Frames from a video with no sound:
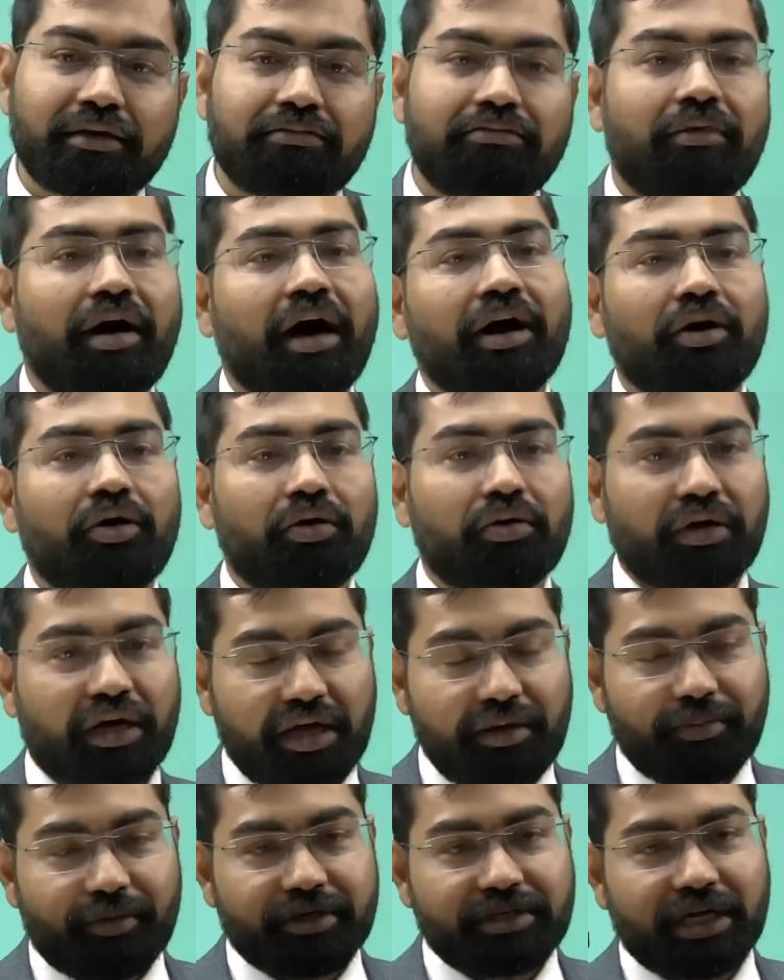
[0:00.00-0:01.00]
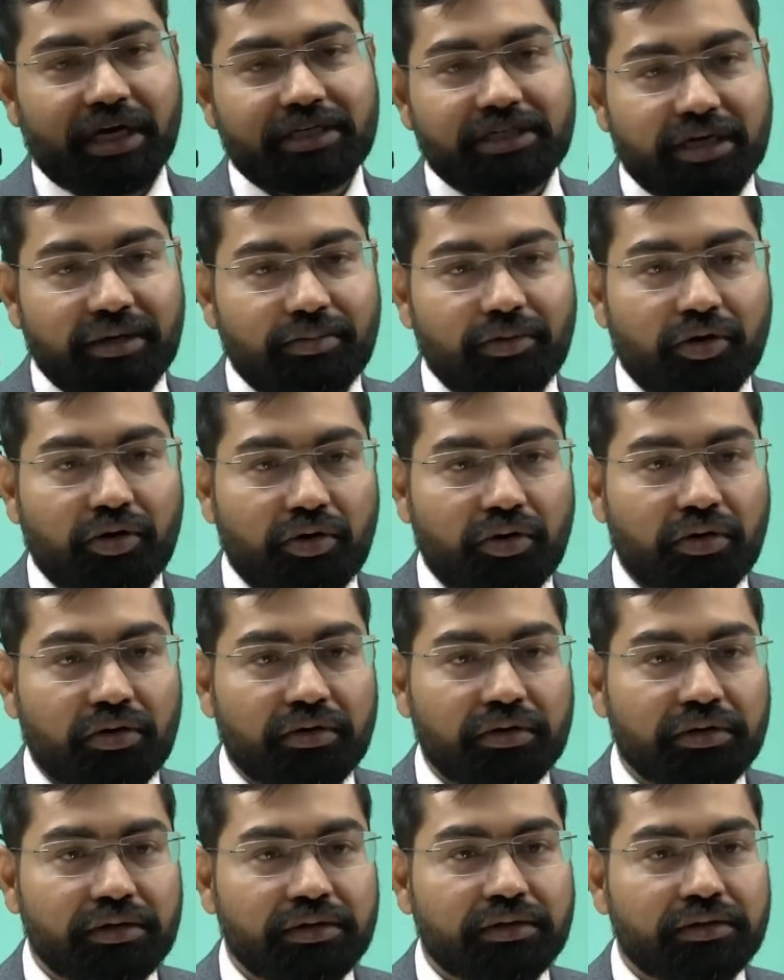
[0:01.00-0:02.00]
मान लो कहीं प्रशासन में हो
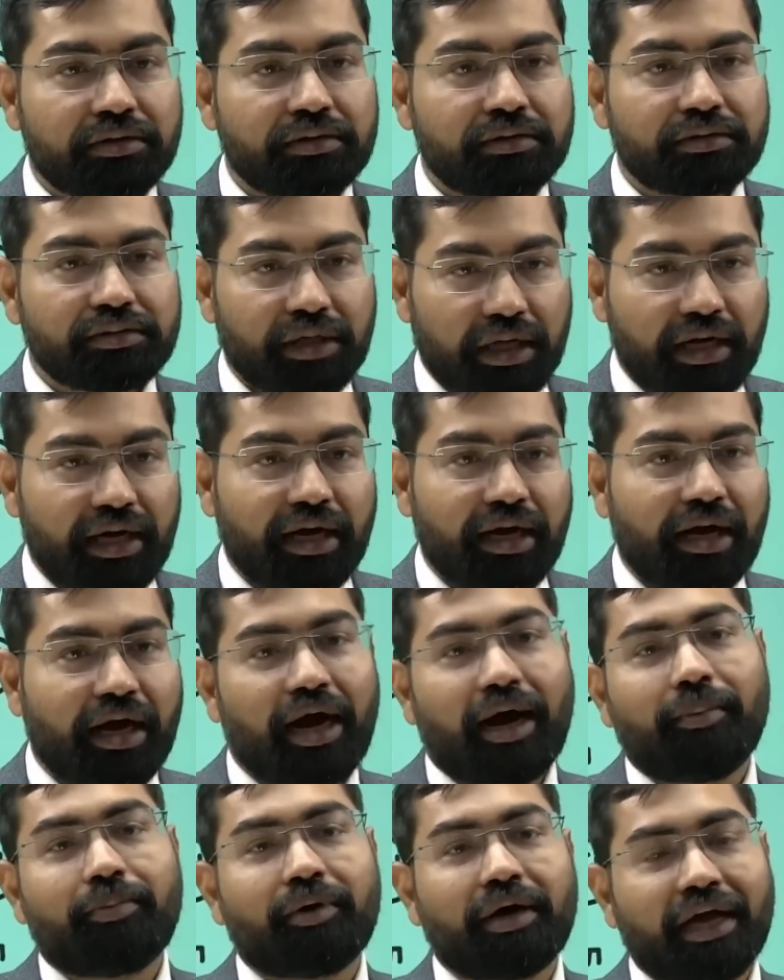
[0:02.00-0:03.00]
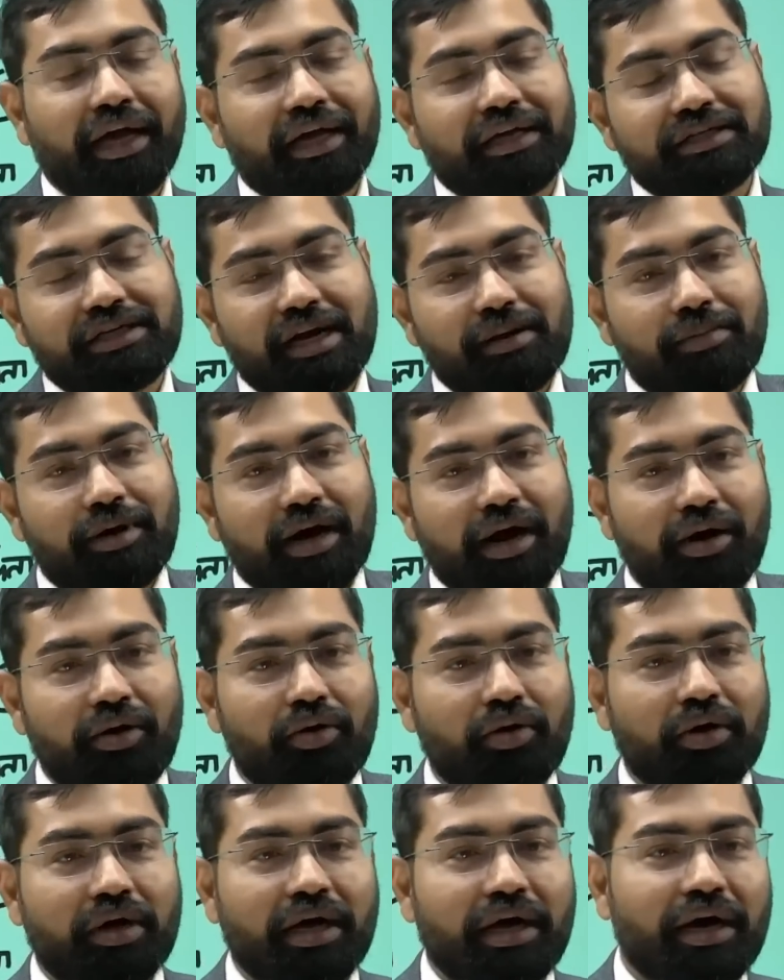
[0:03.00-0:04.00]
है ना आप गए जल भराव
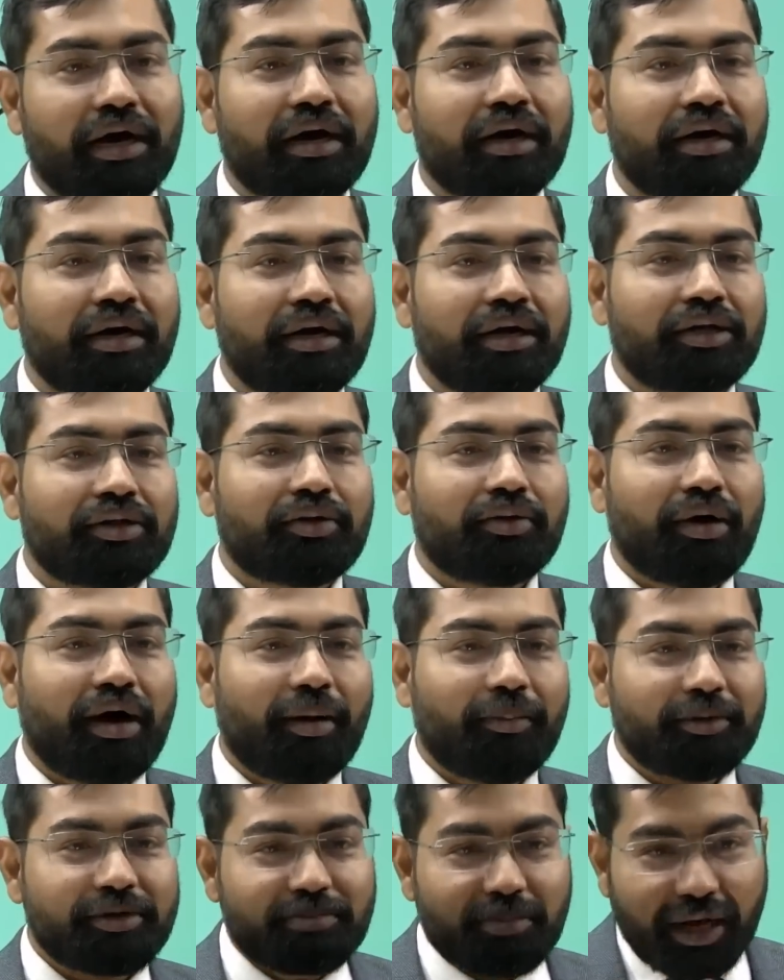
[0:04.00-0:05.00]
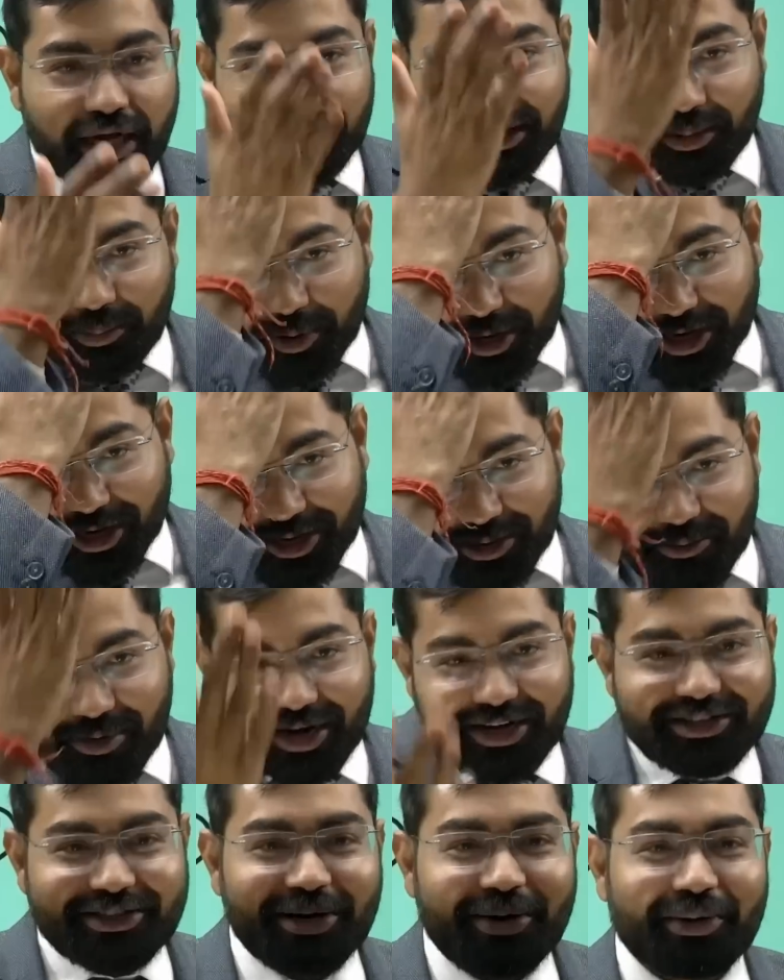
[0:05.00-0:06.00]
हो गया तो वहां पे माथा पकड़ के
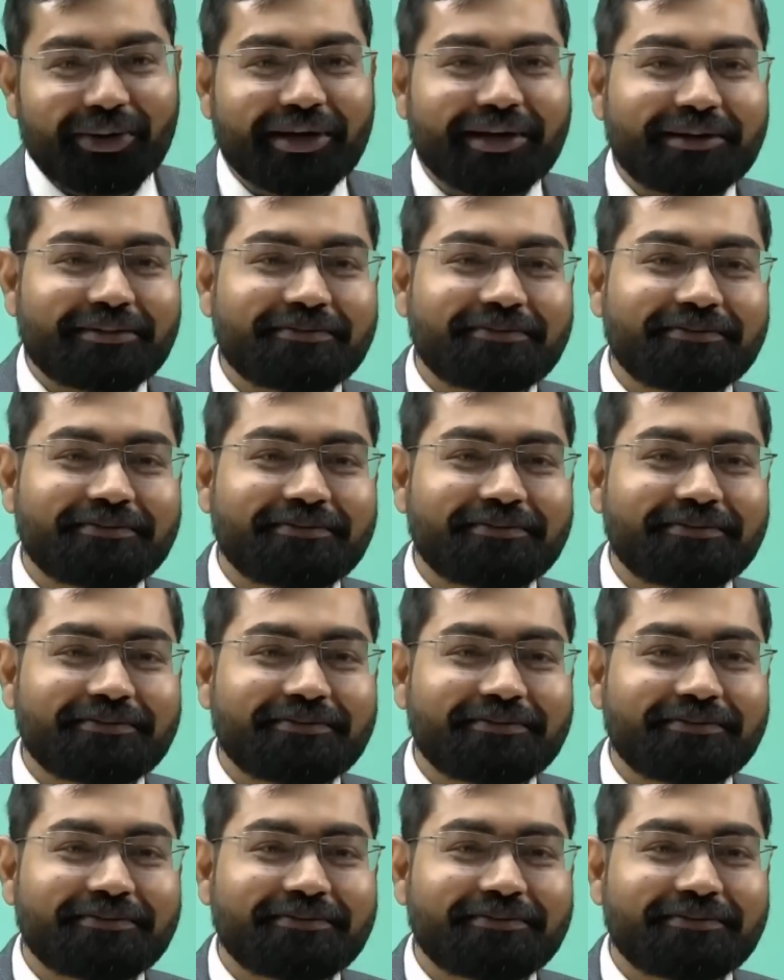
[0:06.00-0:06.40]
बैठ जाओगे